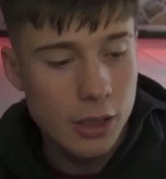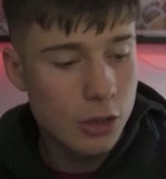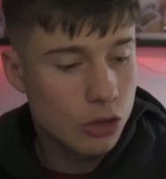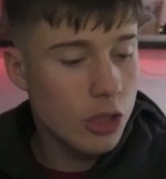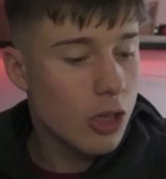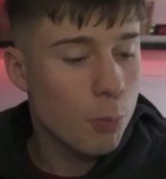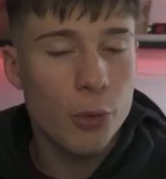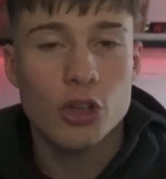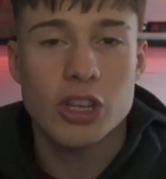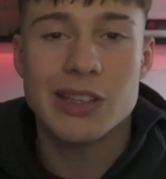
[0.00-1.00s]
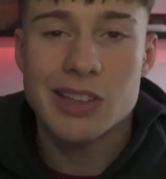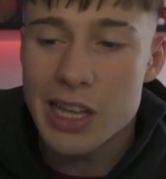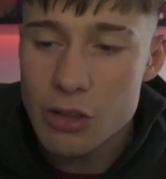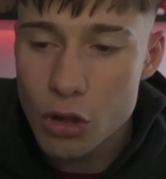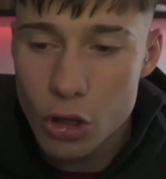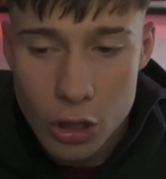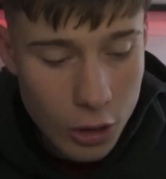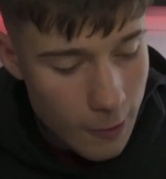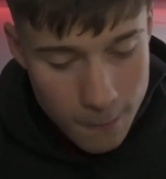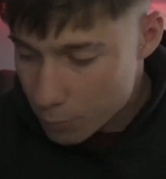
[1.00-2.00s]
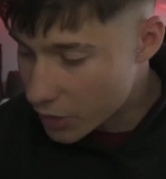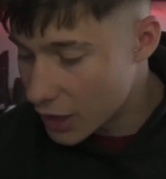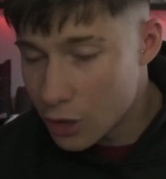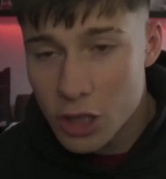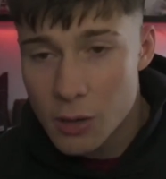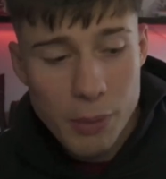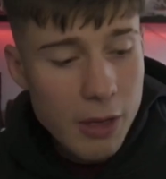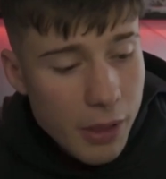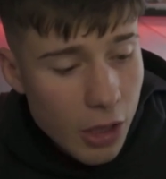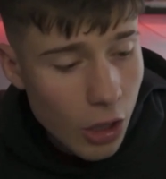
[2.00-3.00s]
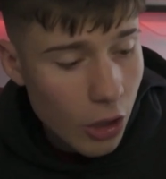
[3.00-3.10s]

Estoy protestando de que quiero que el país mejore.